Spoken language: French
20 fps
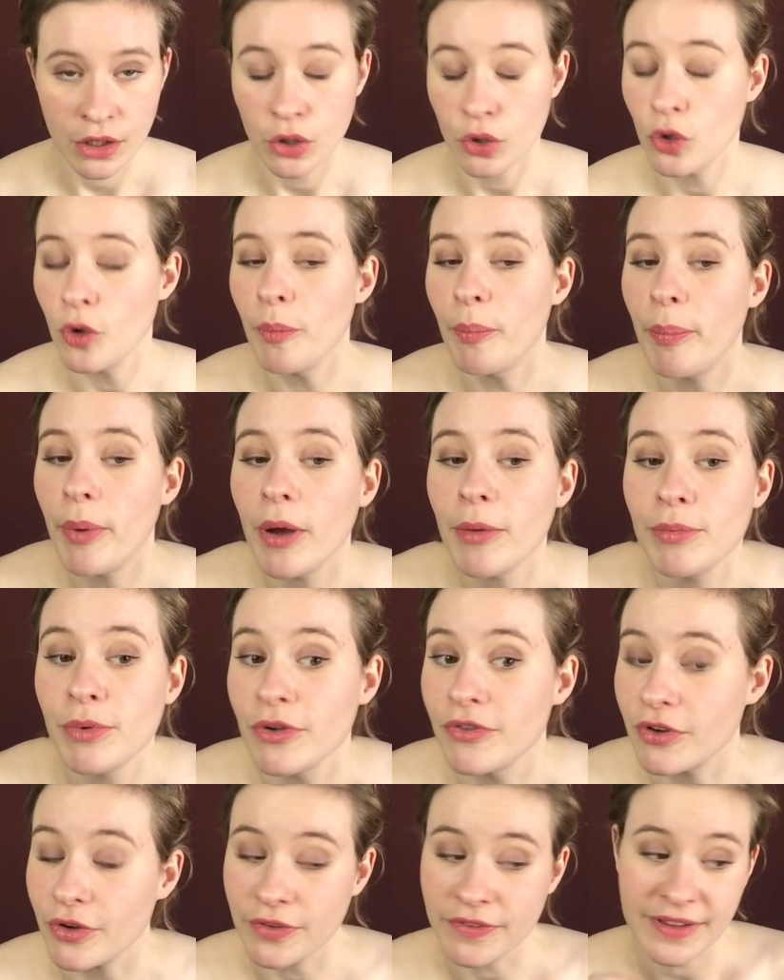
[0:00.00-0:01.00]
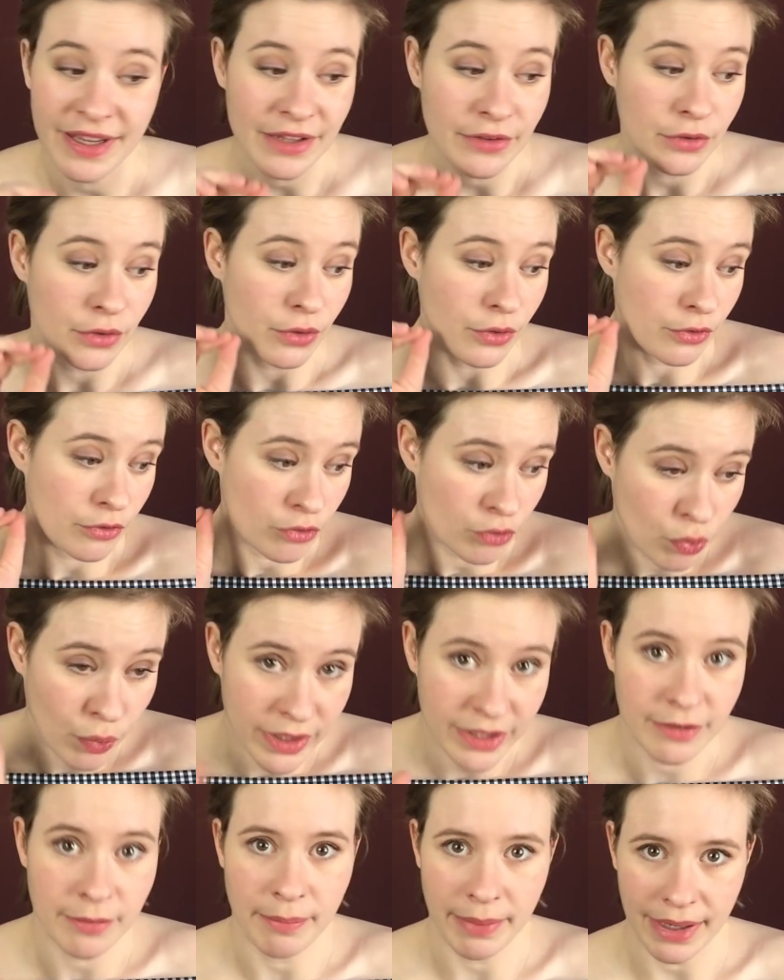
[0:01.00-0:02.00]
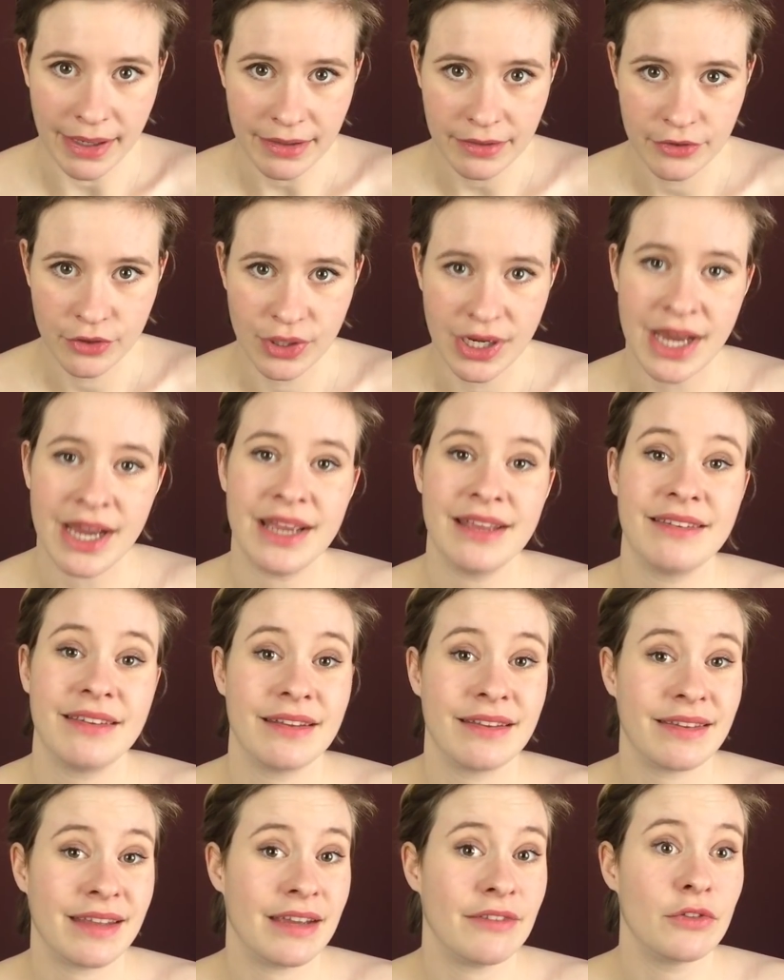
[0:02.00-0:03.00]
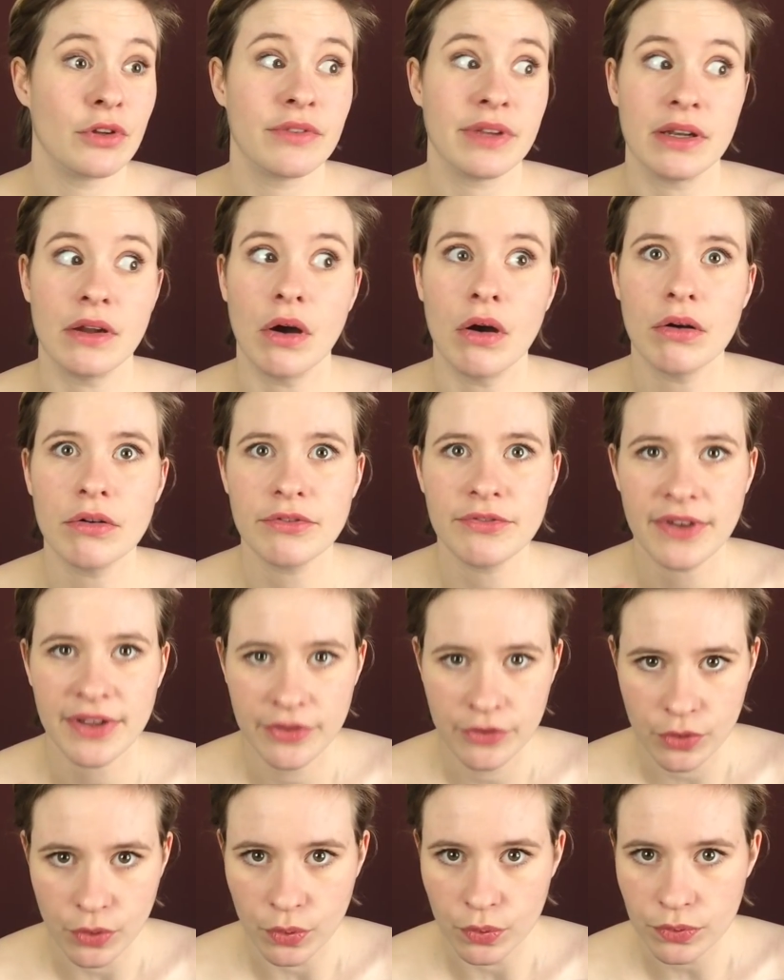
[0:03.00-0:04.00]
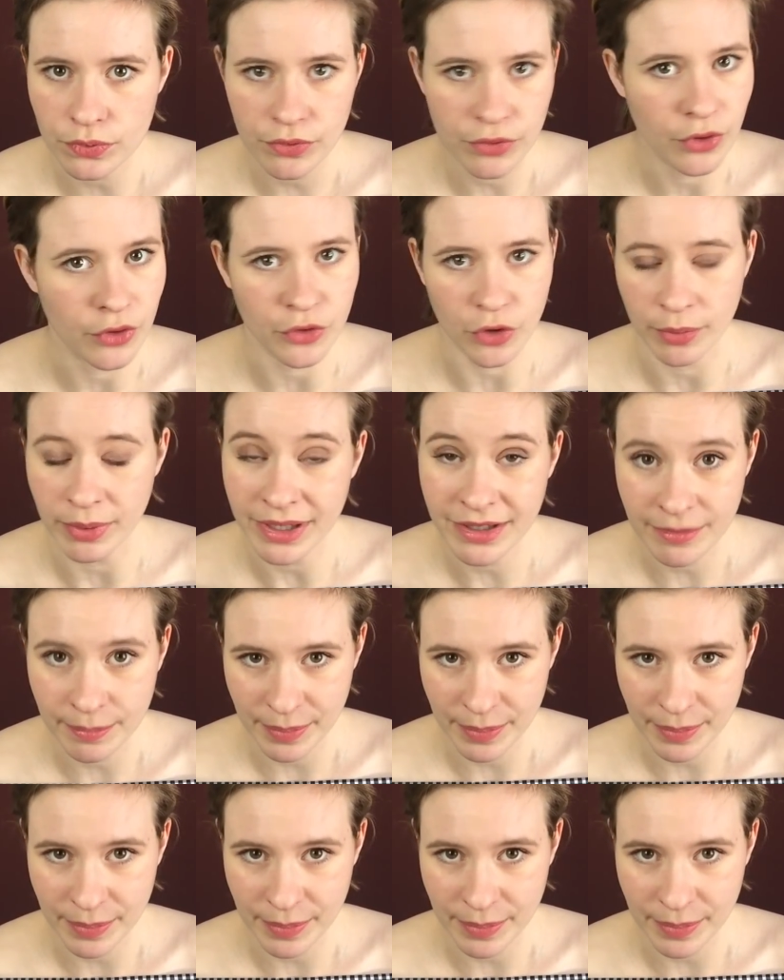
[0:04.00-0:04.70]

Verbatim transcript: le peuple français ne souhaite pas que la SSF devienne en fin de compte une entreprise